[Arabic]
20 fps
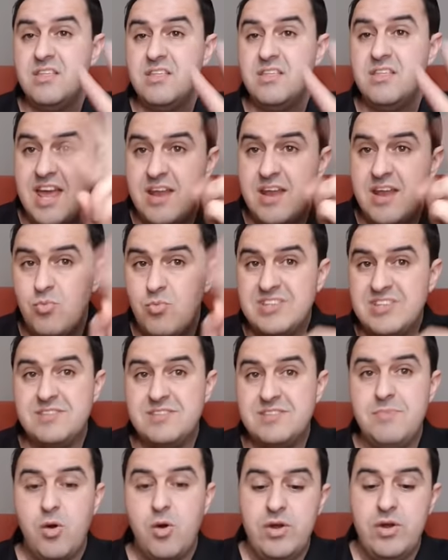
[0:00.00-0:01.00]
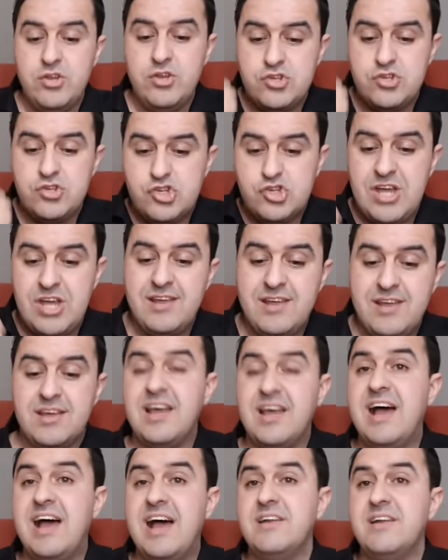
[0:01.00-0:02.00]
اثنين واسمه ونجن الشركة
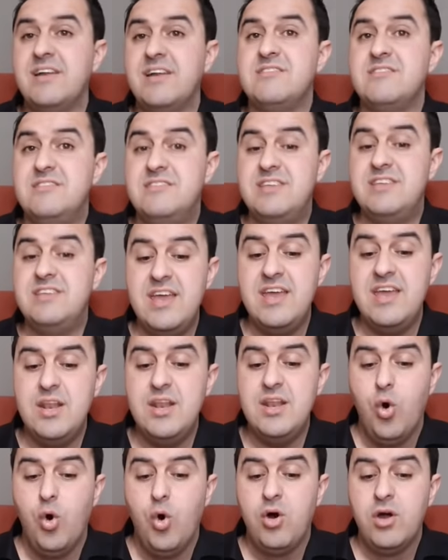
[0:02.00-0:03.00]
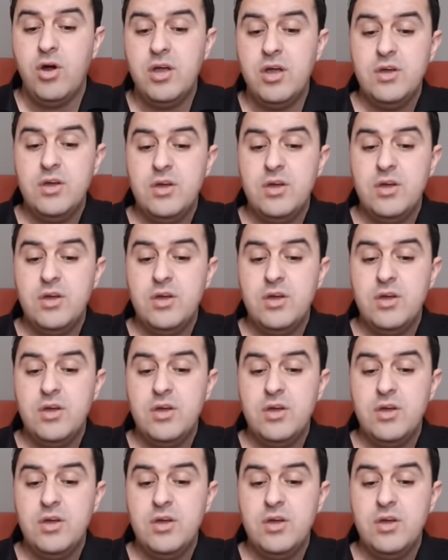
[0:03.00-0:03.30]
قناة دي ال او